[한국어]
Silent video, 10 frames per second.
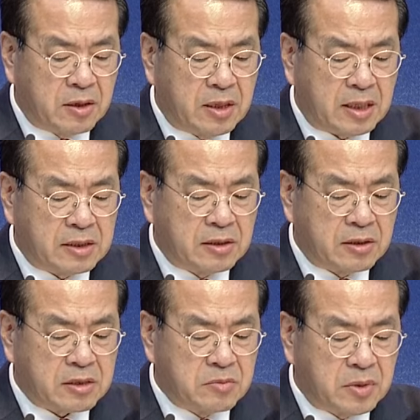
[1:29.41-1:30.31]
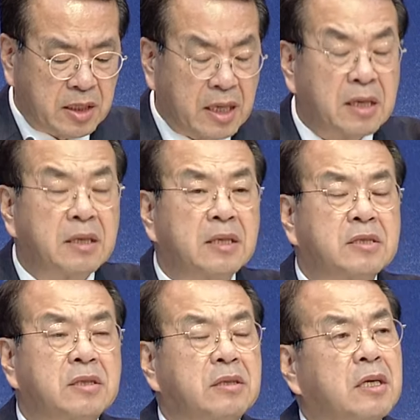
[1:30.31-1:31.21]
연락을 드렸습니다.
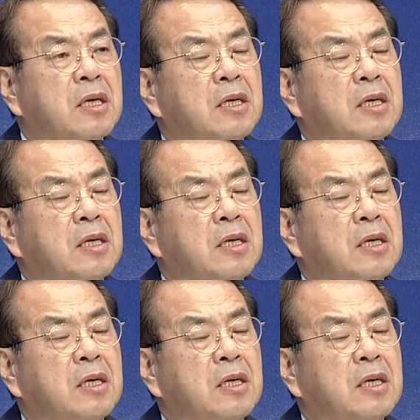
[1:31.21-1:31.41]
그래서